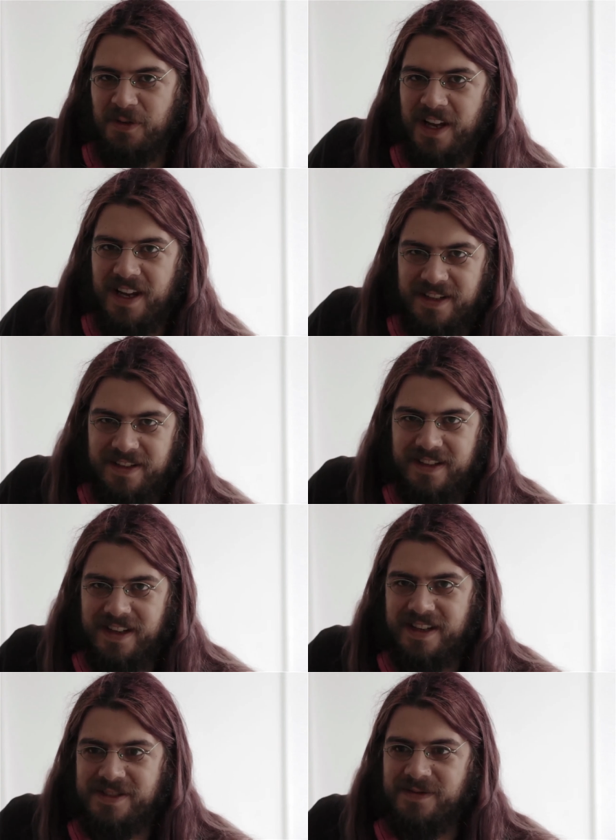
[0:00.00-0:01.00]
offline.
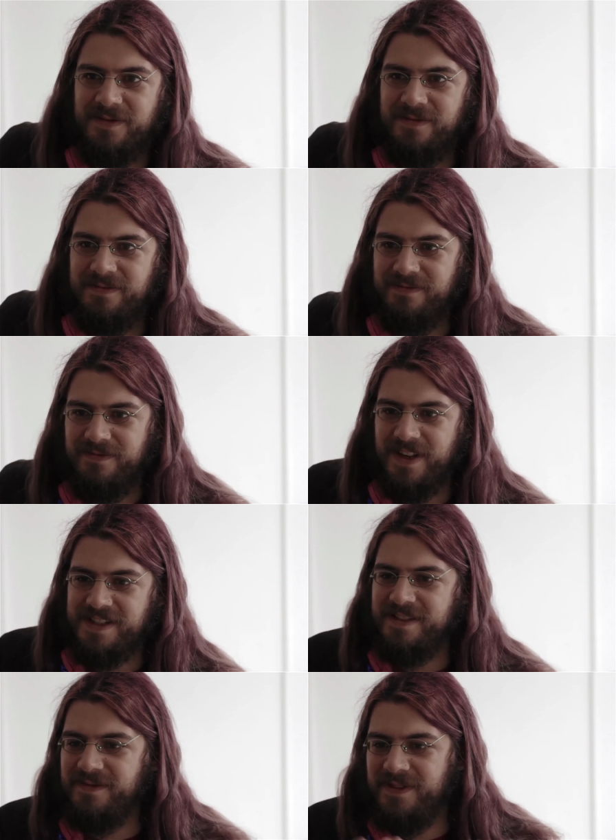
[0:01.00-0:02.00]
Also
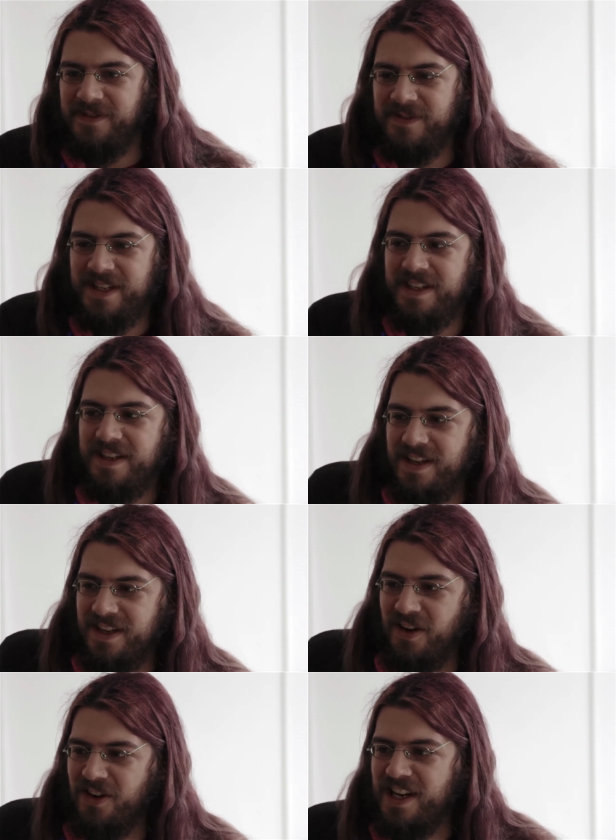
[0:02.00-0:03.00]
was, wie, wie äh,
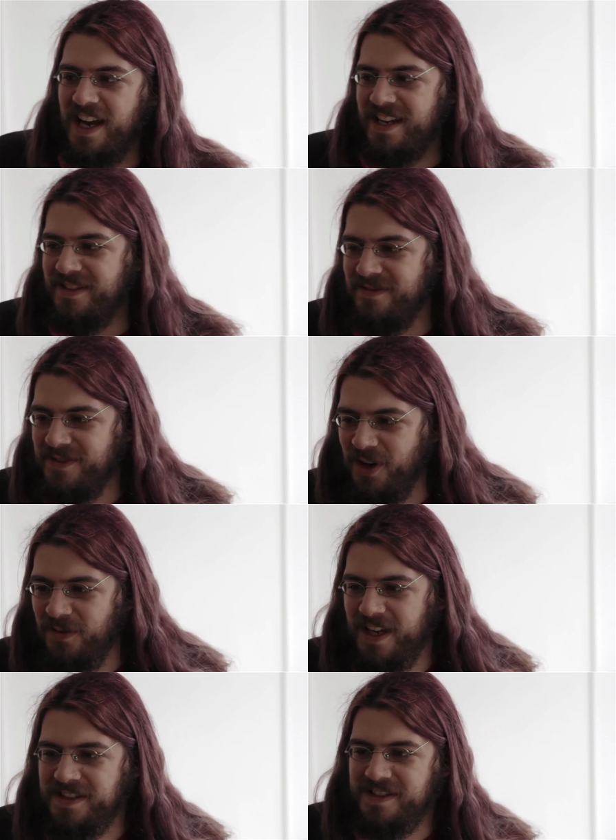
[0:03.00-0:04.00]
online, wie
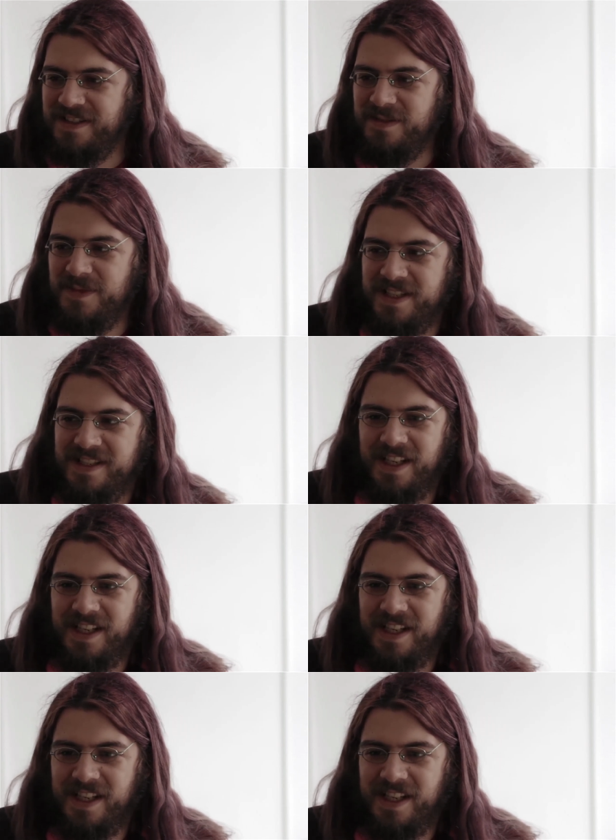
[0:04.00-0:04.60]
offline sind diese Medien.